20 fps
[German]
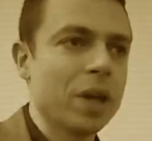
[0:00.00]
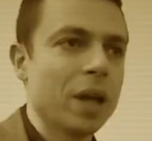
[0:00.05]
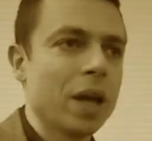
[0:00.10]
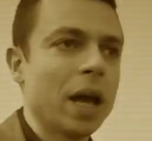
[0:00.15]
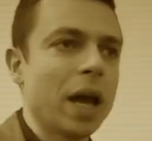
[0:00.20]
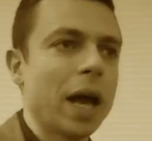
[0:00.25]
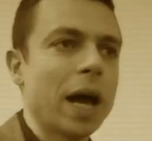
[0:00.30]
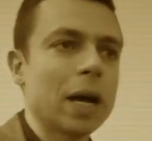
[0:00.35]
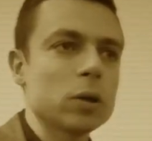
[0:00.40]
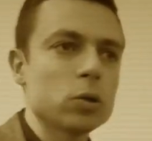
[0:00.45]

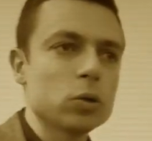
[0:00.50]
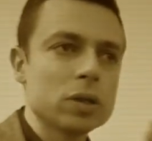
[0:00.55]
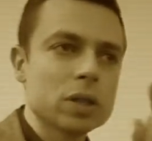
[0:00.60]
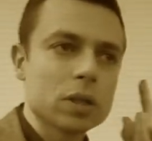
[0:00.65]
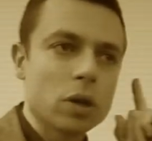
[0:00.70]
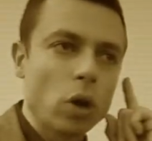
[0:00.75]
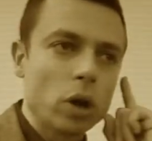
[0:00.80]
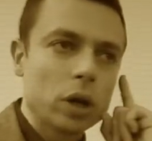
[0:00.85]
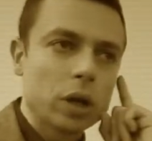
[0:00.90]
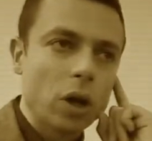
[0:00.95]
Er hat
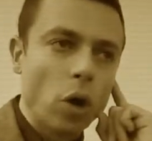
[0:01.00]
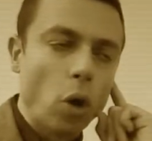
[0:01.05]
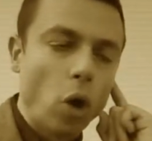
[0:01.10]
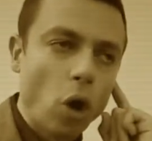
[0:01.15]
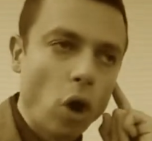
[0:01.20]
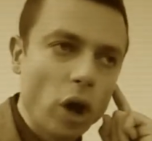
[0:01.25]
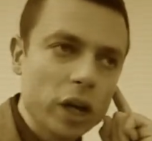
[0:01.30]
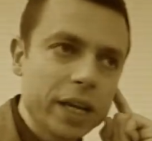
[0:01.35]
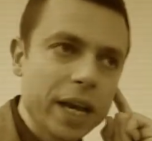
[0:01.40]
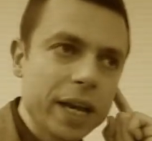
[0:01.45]
unsere
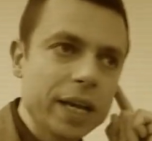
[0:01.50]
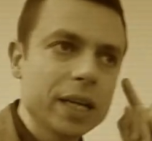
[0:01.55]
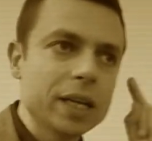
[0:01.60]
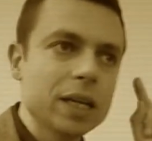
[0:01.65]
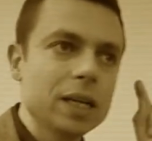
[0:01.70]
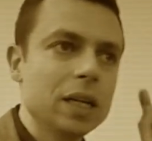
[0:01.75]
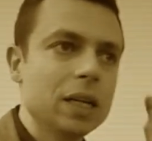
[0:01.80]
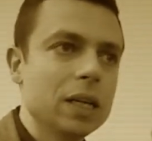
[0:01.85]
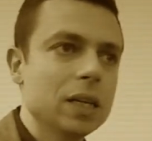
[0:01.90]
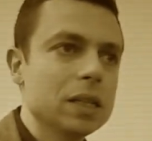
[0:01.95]

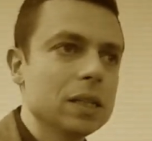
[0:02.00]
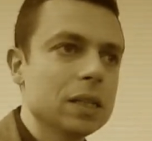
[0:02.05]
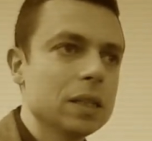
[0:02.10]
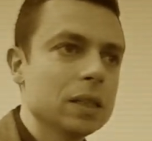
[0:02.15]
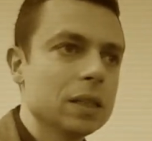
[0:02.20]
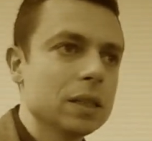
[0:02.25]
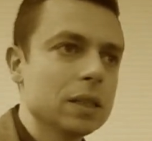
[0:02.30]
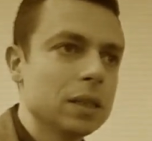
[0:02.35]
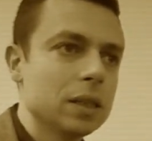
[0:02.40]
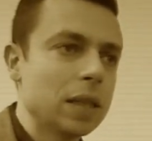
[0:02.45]
Gehörgänge
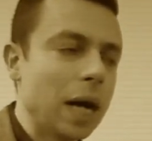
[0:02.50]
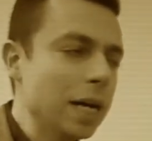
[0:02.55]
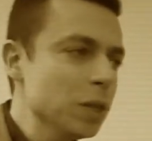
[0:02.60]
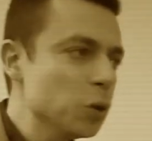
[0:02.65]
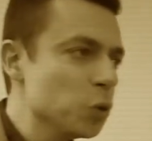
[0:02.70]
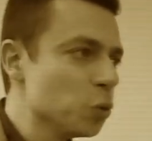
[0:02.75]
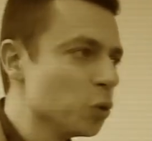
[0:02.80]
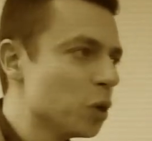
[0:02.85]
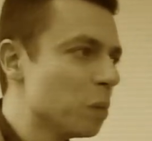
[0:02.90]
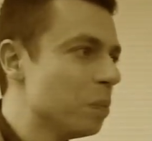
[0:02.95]

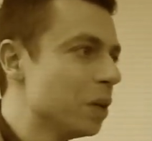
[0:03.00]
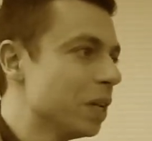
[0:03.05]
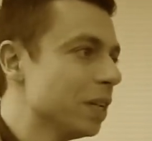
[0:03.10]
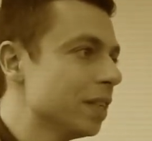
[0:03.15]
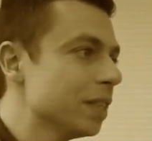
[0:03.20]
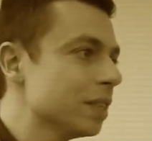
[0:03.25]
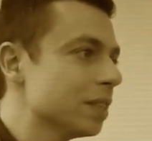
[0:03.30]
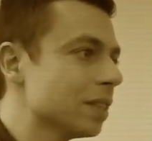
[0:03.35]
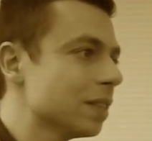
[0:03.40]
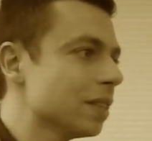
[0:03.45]
dazu
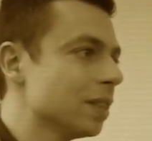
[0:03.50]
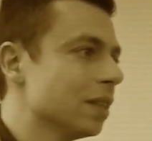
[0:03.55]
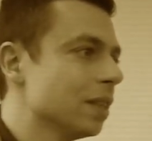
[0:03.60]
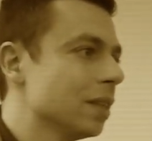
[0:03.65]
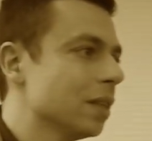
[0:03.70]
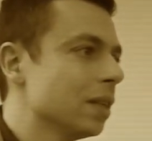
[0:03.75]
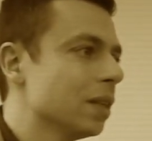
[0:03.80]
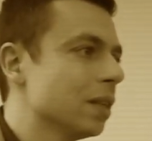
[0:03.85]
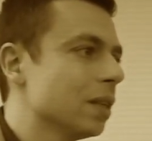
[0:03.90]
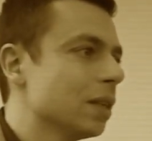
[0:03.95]
gebildet,
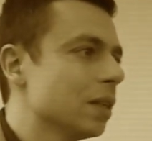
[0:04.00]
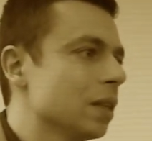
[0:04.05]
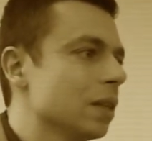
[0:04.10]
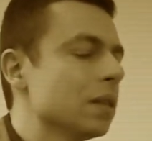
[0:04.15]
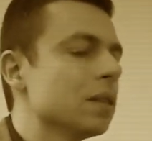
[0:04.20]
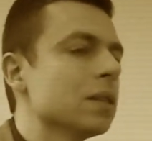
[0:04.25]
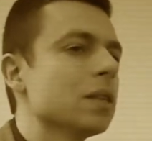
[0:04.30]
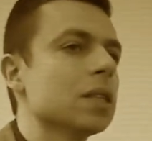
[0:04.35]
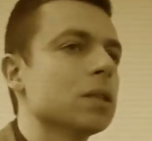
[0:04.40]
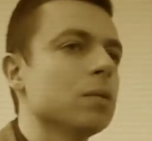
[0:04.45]

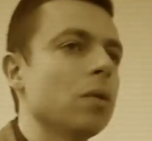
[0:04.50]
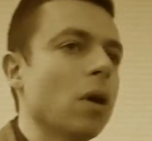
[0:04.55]
dass wir